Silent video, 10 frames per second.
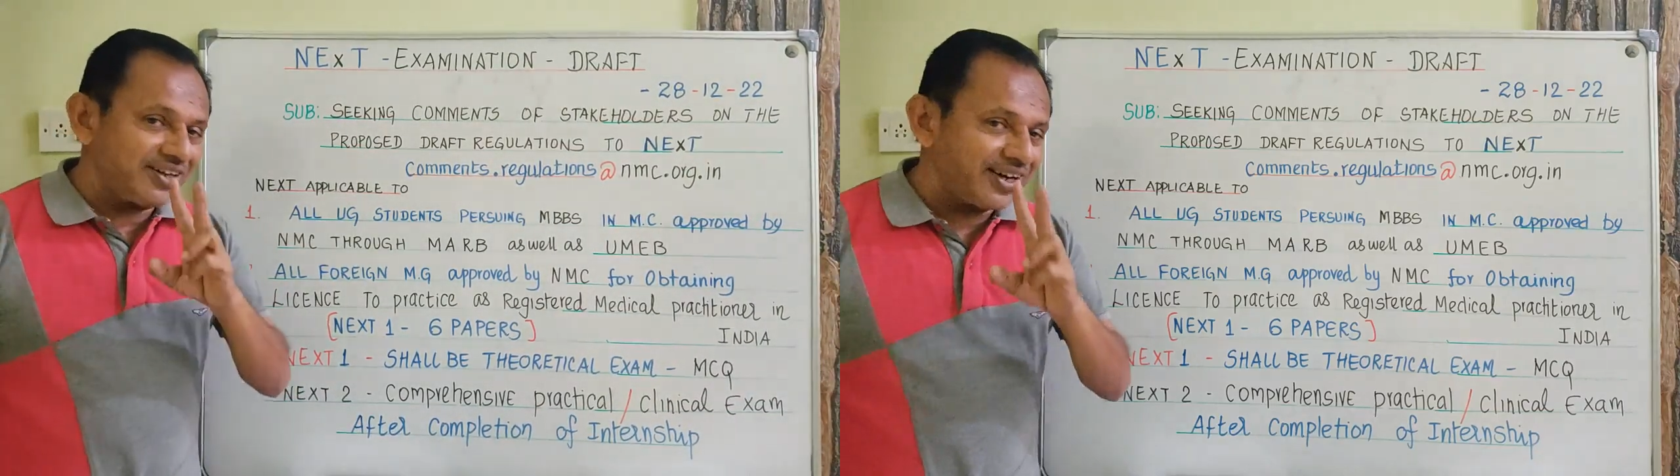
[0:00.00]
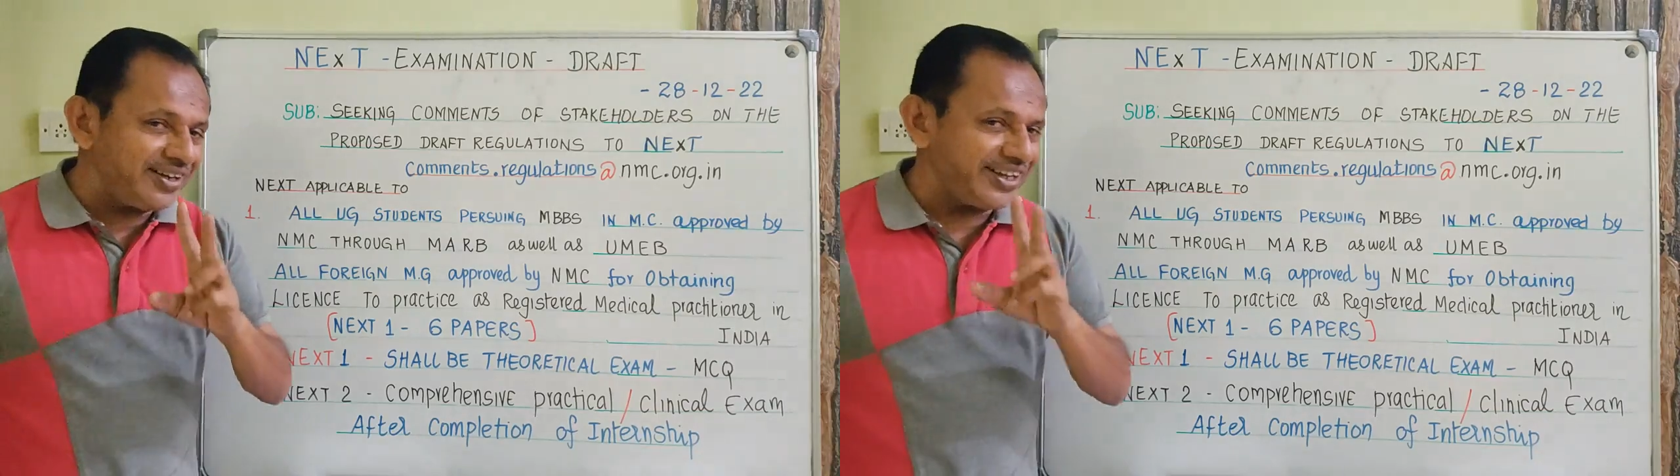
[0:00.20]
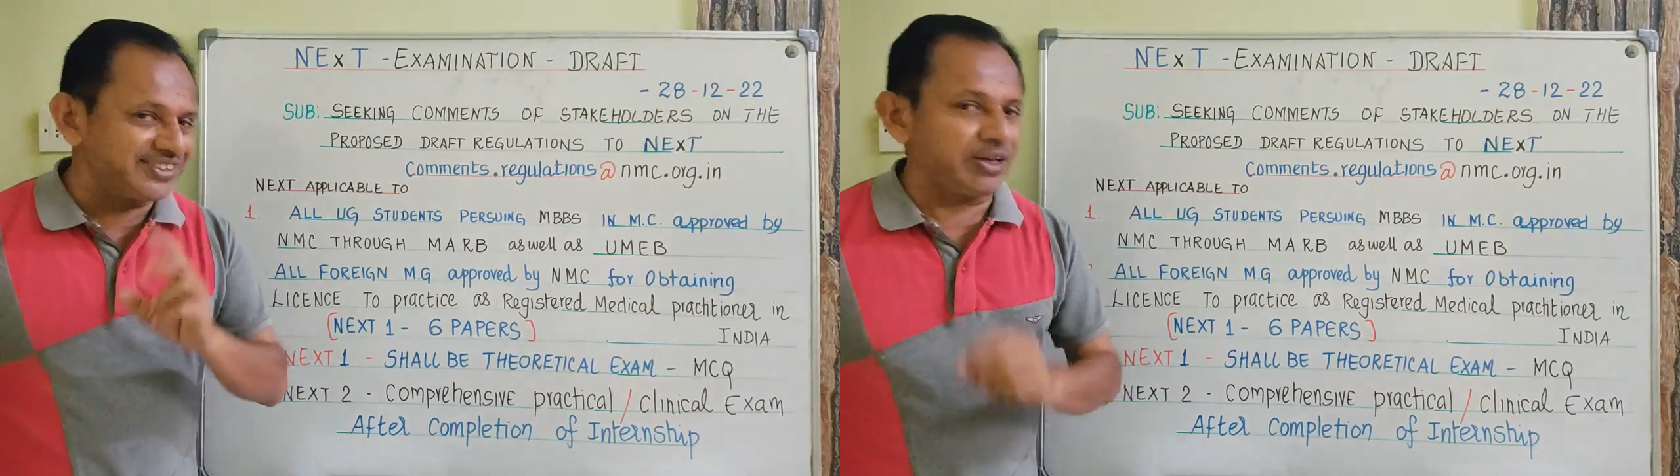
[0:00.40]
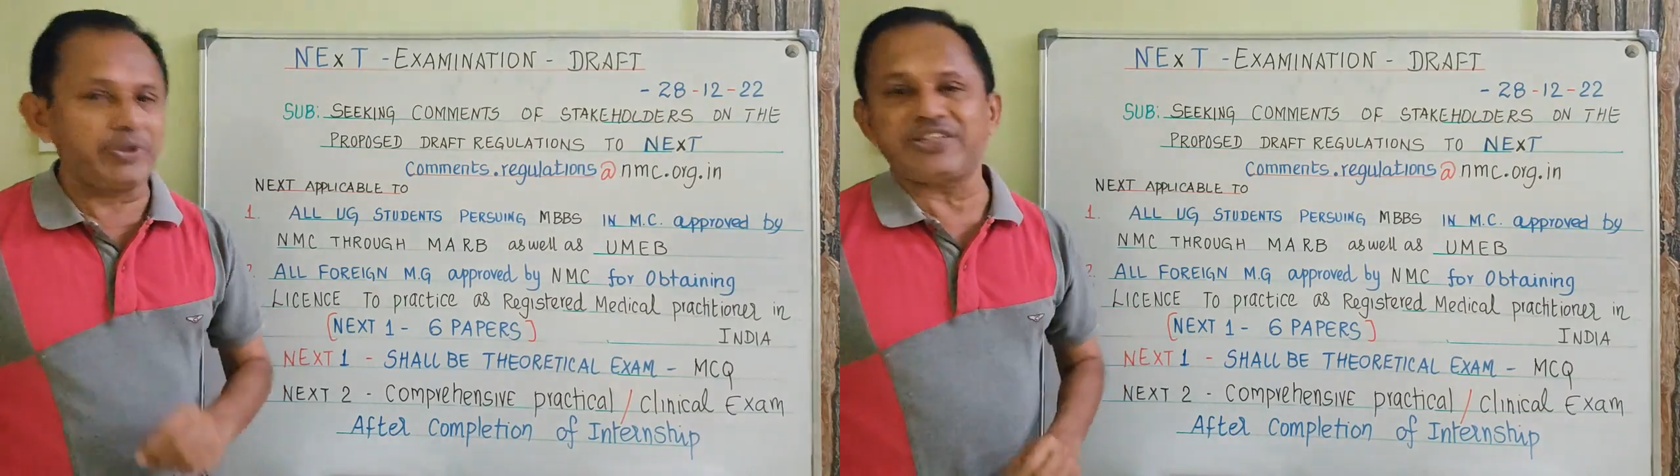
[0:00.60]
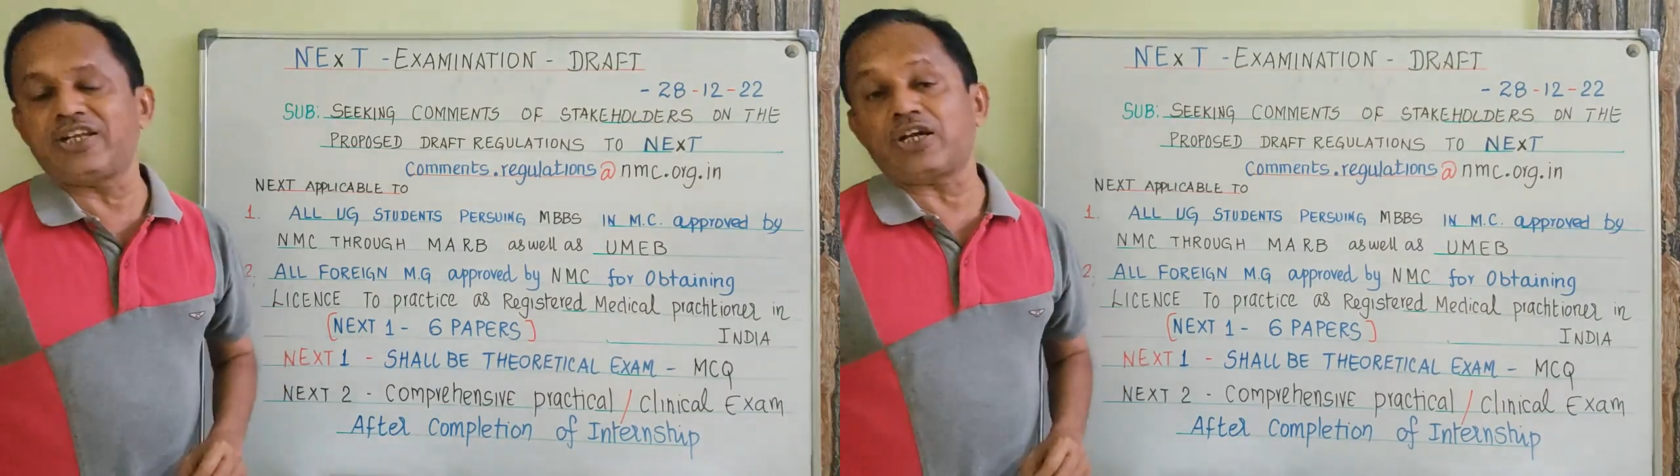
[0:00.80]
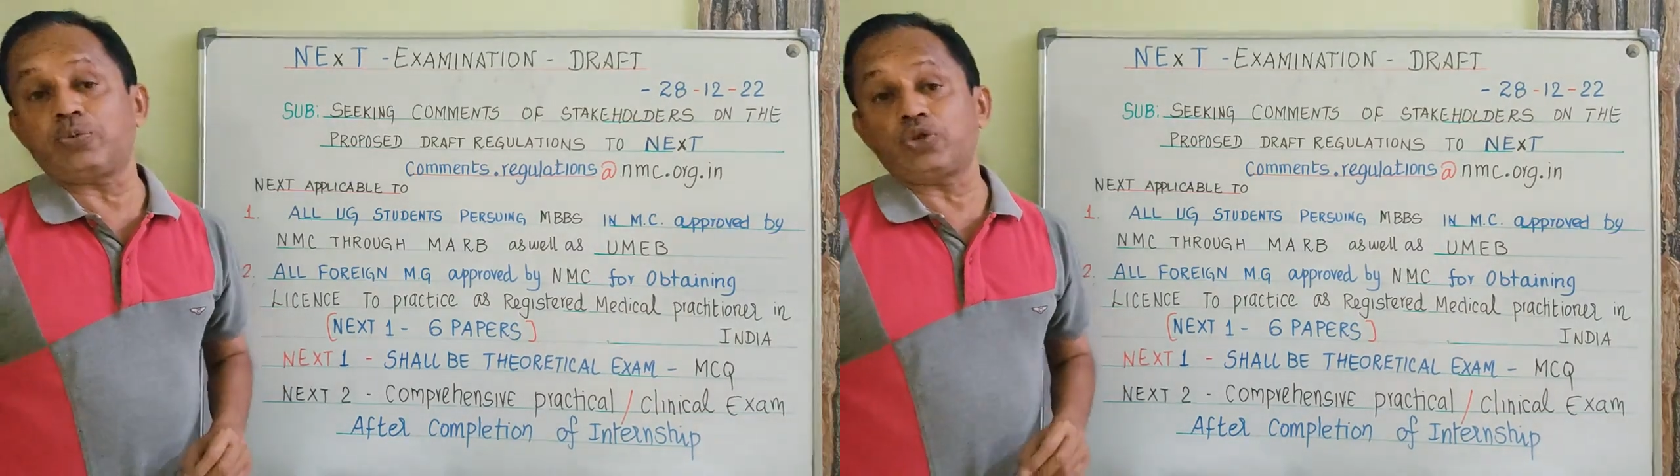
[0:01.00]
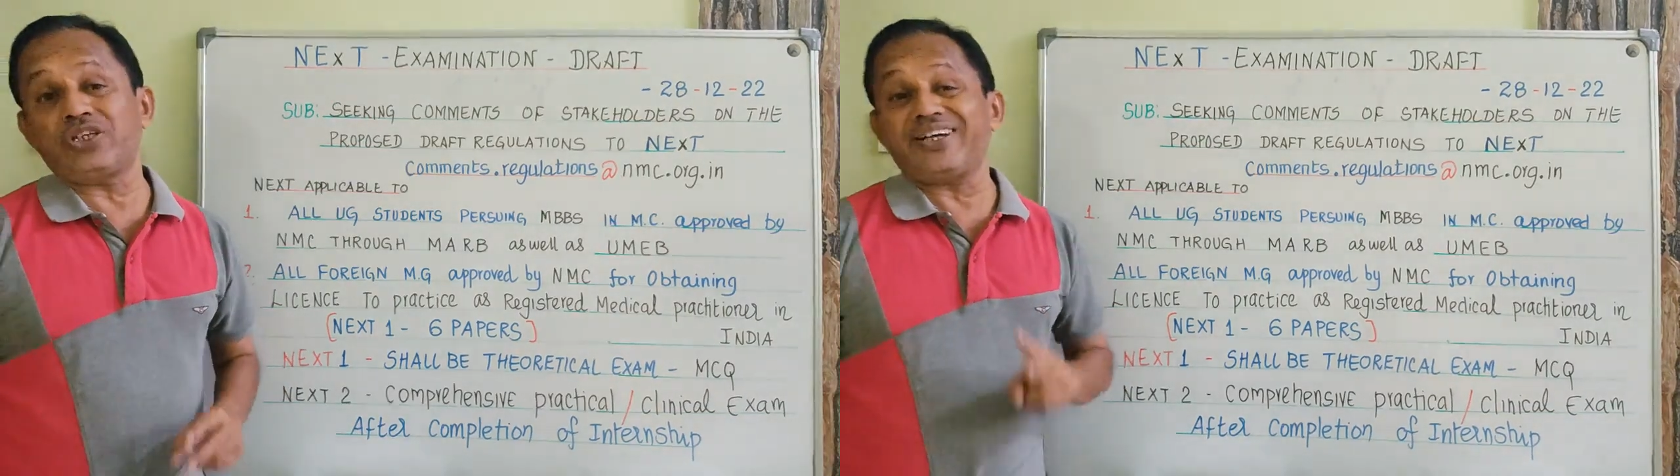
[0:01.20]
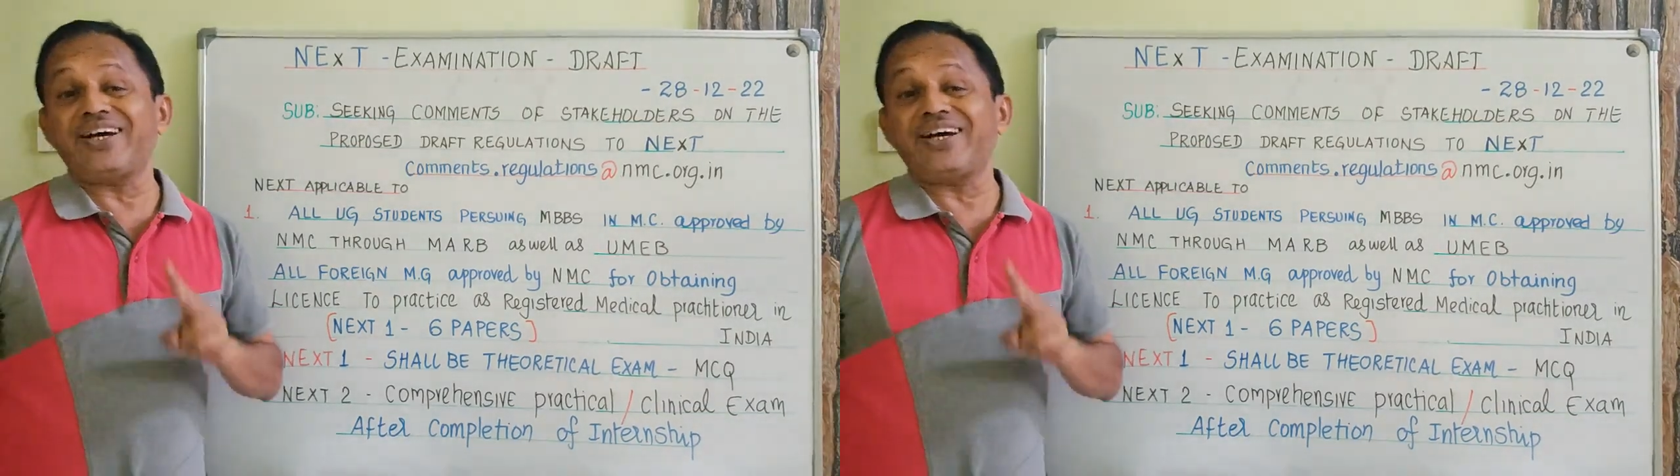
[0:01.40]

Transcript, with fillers: ரெண்டு எக்ஸாமினேஷன் இருக்கும்போது